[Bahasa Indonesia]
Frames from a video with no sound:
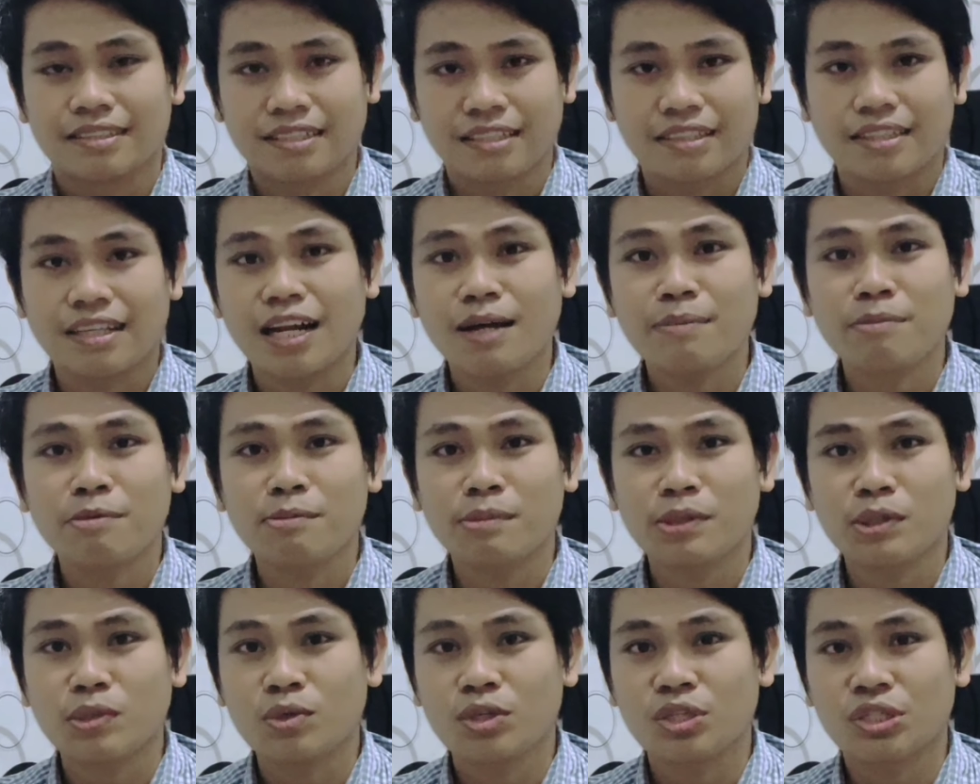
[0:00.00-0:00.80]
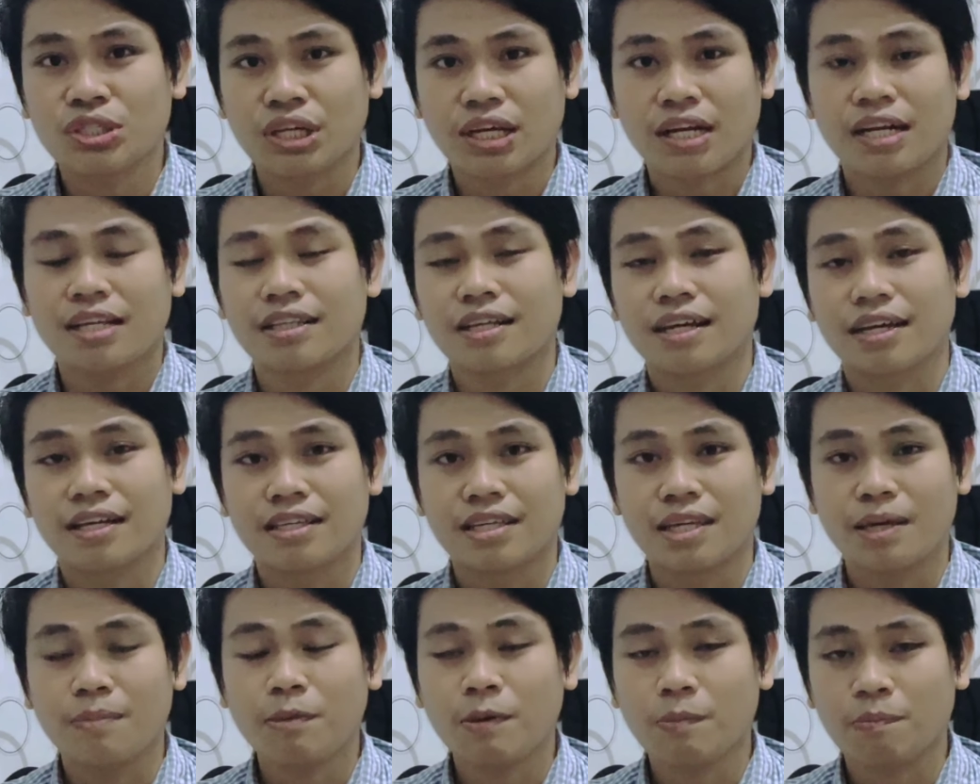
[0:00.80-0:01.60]
Setelah memenuhi syarat
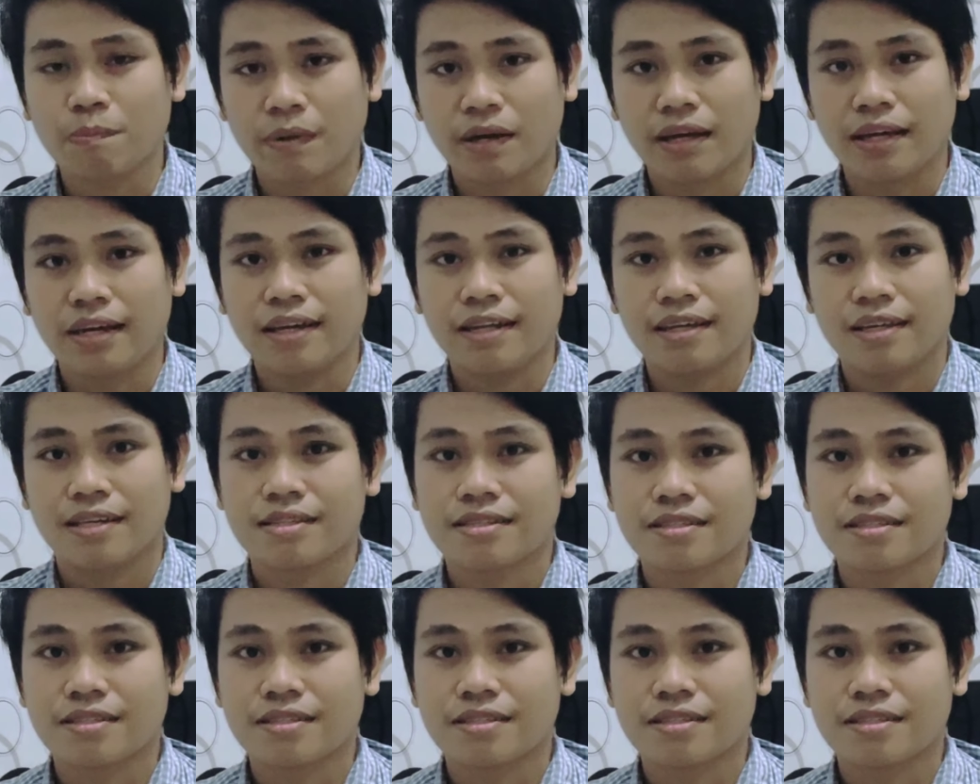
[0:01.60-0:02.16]
YPP e